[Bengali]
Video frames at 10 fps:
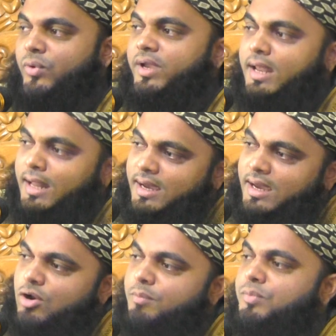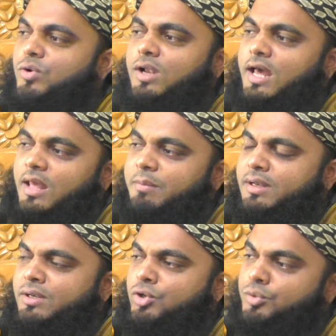ওই এলাকায় রব্বুল আলমী
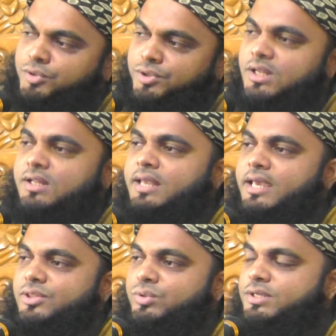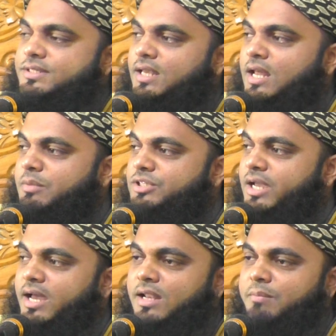নবুতের দায়িত্ব দিচ্ছেন আমি
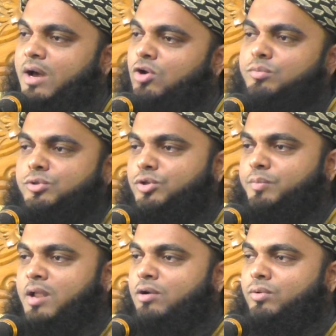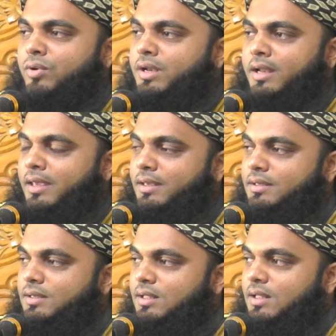সেখানে ভালো মতো পালন করি নাই
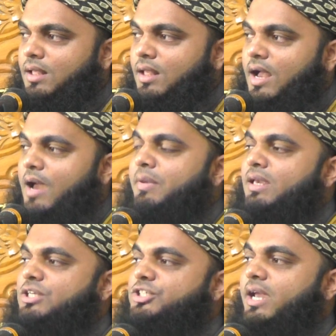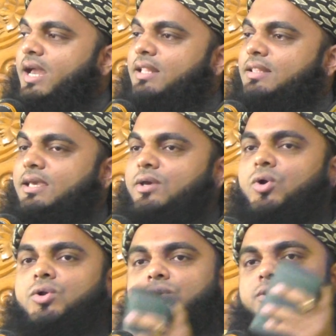আমি সেখান থেকে
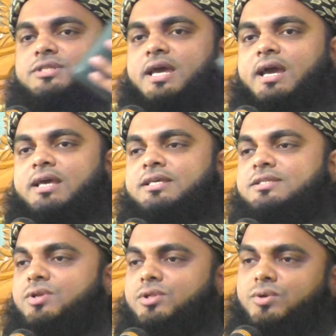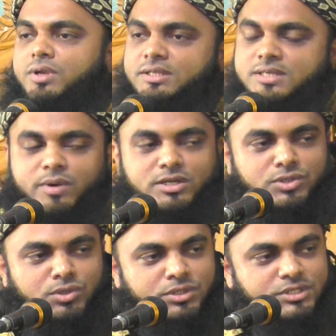অন্য জায়গায় হিজরত করে যাওয়ার
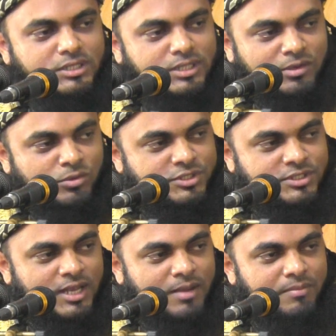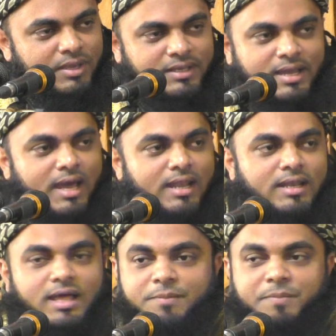জন্য চিন্তা করছিলাম এটা
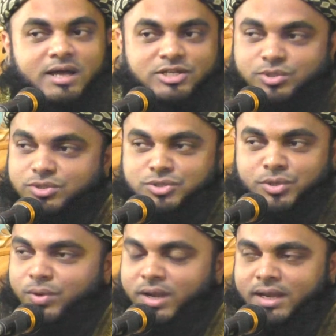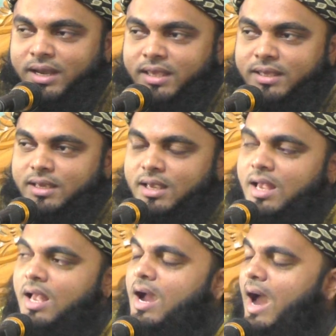আল্লাহ পাক সহ্য করেন নাই
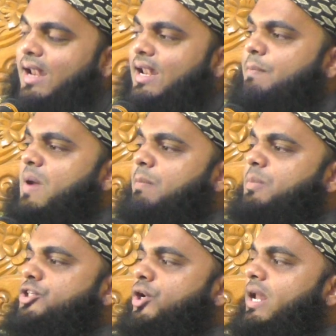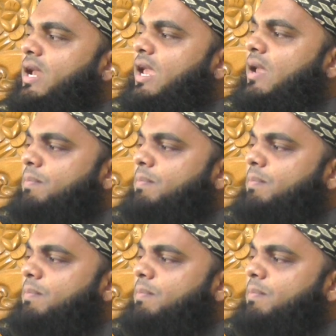আল্লাহ পাক বিষয়টাকে